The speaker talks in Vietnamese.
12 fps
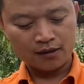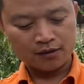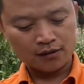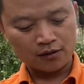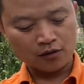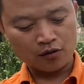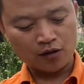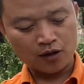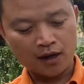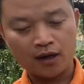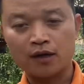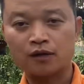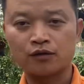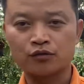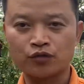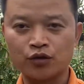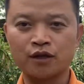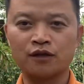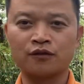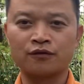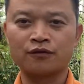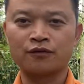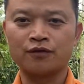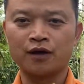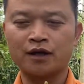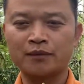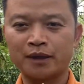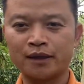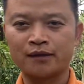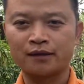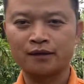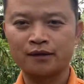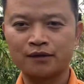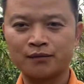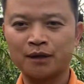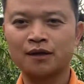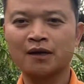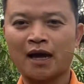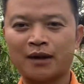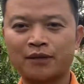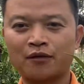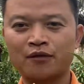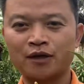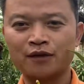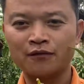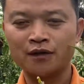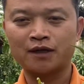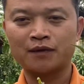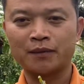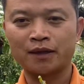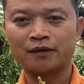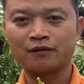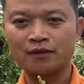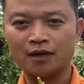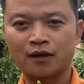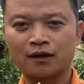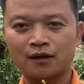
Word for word: sau đó là tùy từng vườn nhà mình mình cứ làm theo ý vườn nhà mình cũng được